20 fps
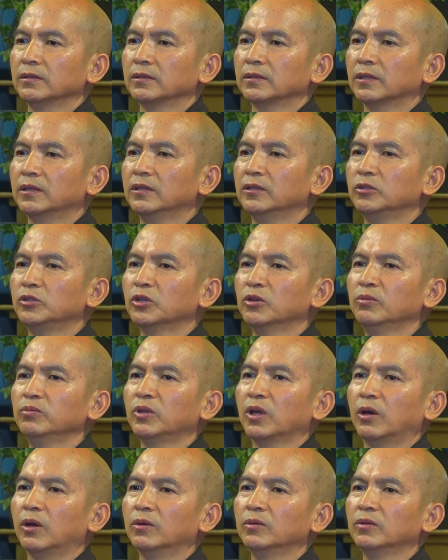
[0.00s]
từ chốn
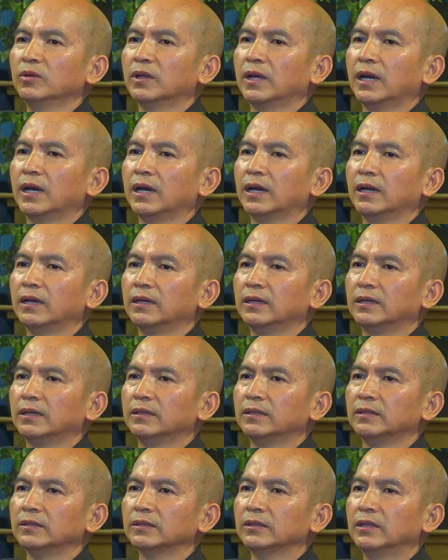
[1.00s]
tổ là
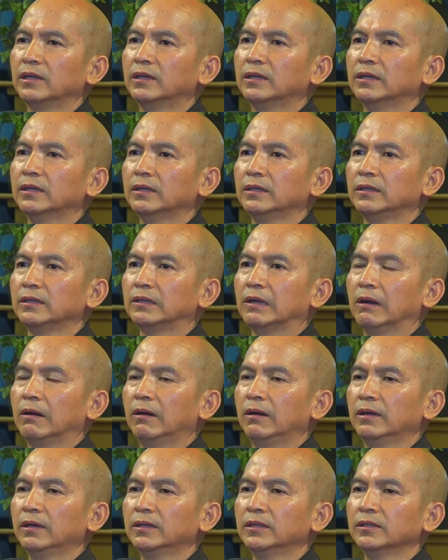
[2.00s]
nơi
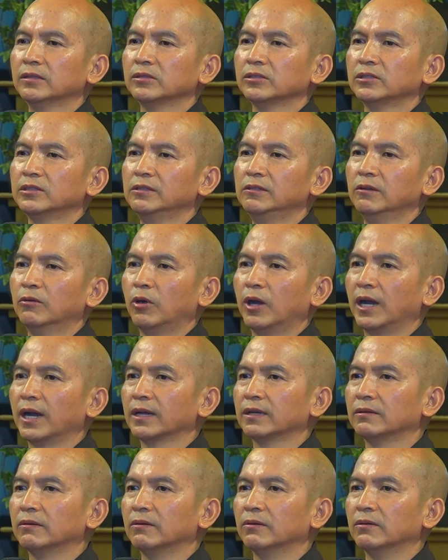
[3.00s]
có sinh hoạt
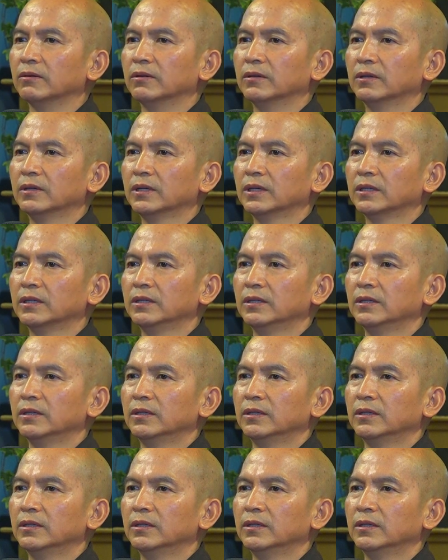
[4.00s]
của